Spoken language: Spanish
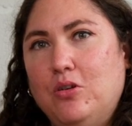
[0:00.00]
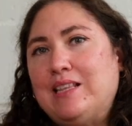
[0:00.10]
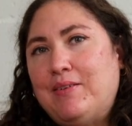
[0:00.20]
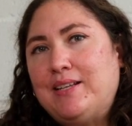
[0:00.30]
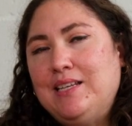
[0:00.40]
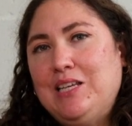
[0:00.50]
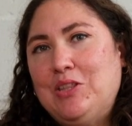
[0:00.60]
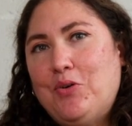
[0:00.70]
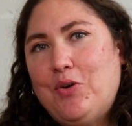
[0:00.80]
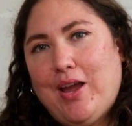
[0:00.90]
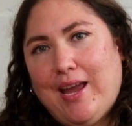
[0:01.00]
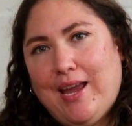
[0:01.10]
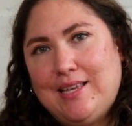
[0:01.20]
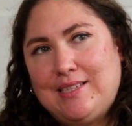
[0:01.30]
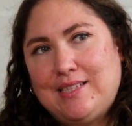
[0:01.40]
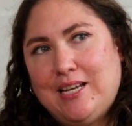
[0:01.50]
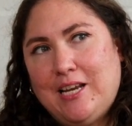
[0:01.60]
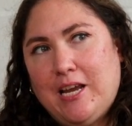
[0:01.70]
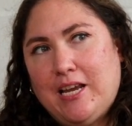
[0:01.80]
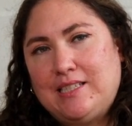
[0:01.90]
Haber tenido
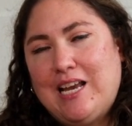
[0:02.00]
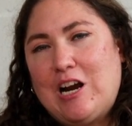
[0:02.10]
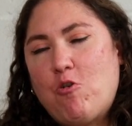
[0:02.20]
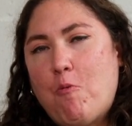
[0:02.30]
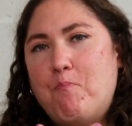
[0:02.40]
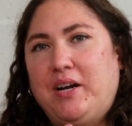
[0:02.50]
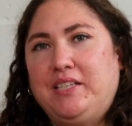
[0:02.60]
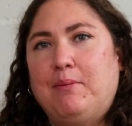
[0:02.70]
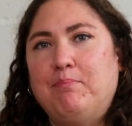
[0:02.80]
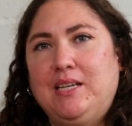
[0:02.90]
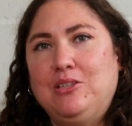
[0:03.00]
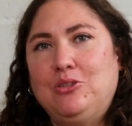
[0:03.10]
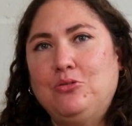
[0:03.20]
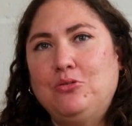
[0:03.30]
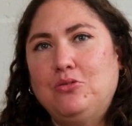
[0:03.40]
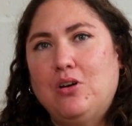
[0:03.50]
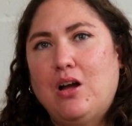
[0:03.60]
ese, ese acompañamiento